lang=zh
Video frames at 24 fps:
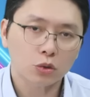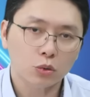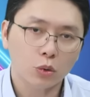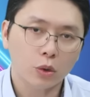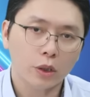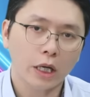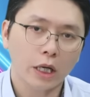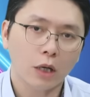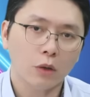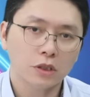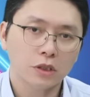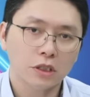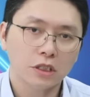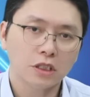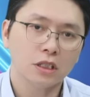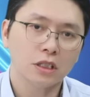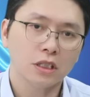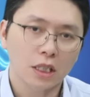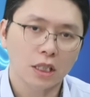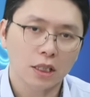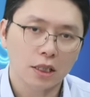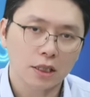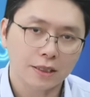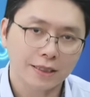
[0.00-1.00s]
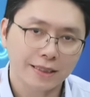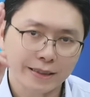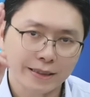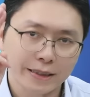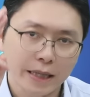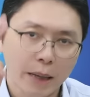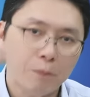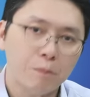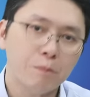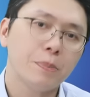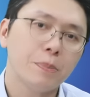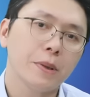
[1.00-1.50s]
量会是今年的
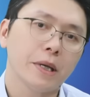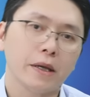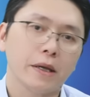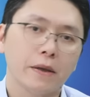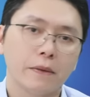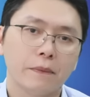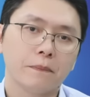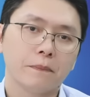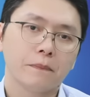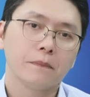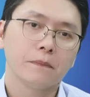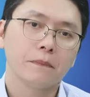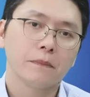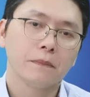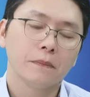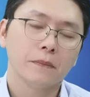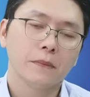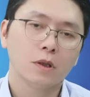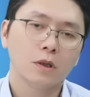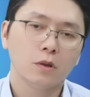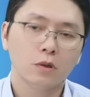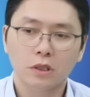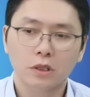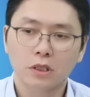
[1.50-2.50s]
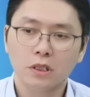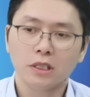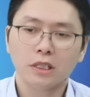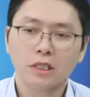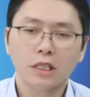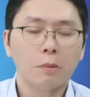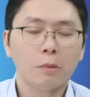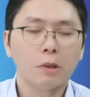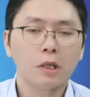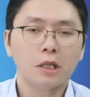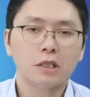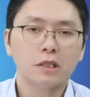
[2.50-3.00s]
三倍，是因为今年
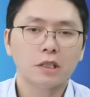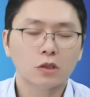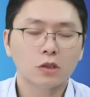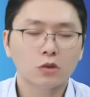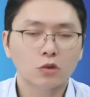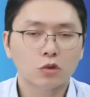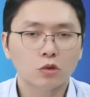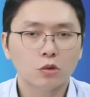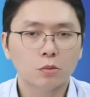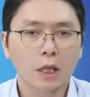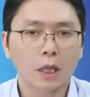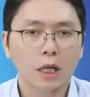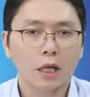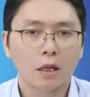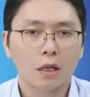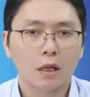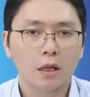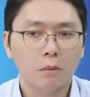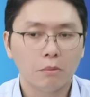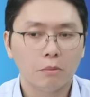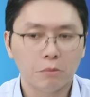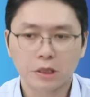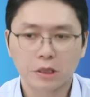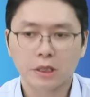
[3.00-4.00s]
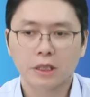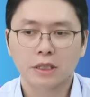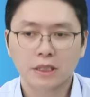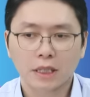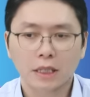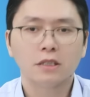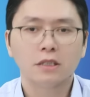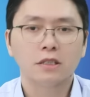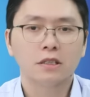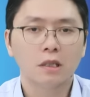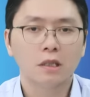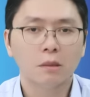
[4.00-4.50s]
下半年才出嘛。明年才
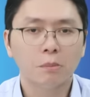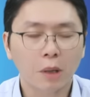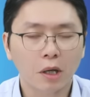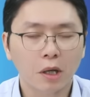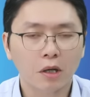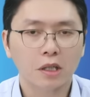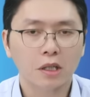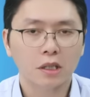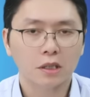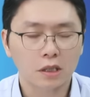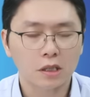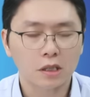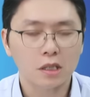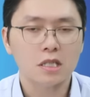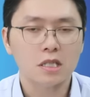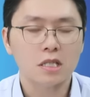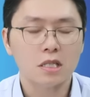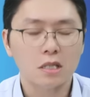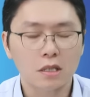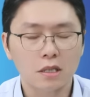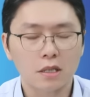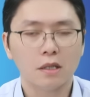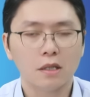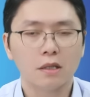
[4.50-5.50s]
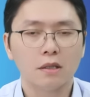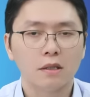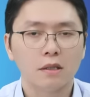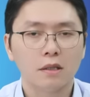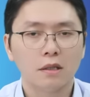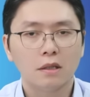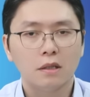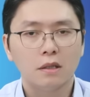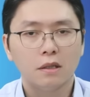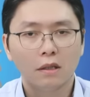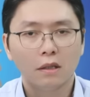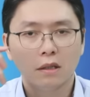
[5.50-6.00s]
是真的爆量的第一年，
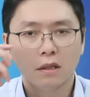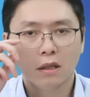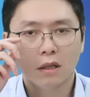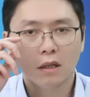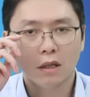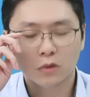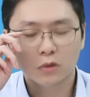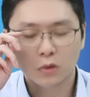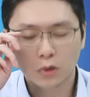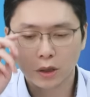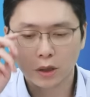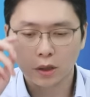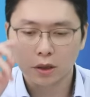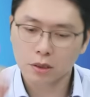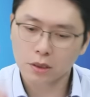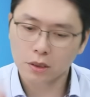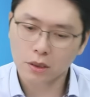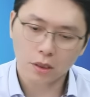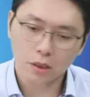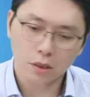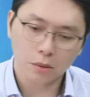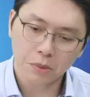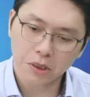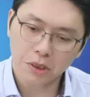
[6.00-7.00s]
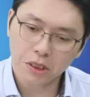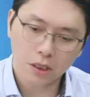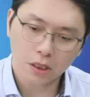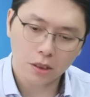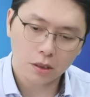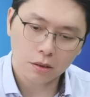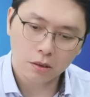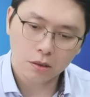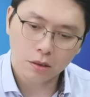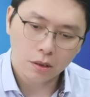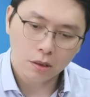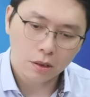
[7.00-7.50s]
嗯，所以这个明
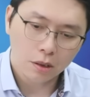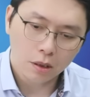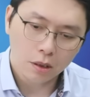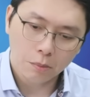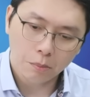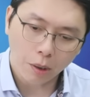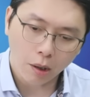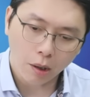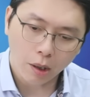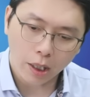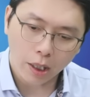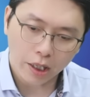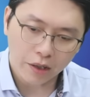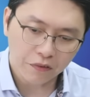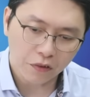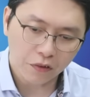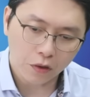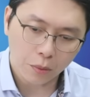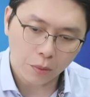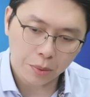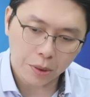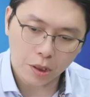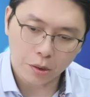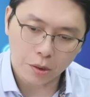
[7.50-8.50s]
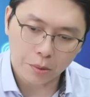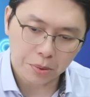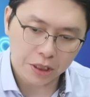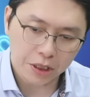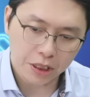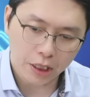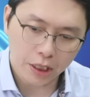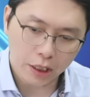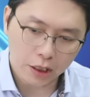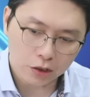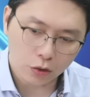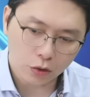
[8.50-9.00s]
年包含 FOP 和
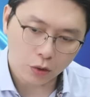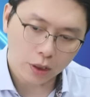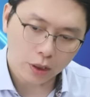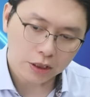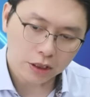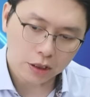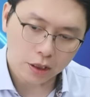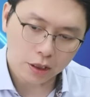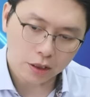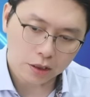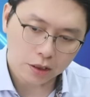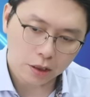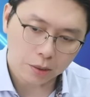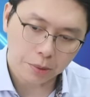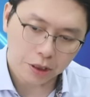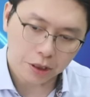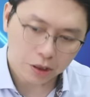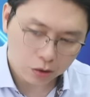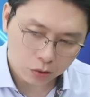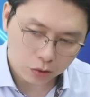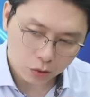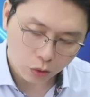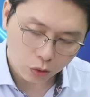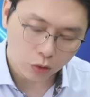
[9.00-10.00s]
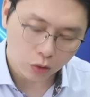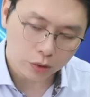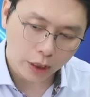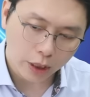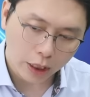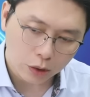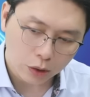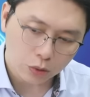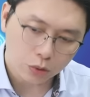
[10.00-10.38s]
PKSIC o 的设备都有参与，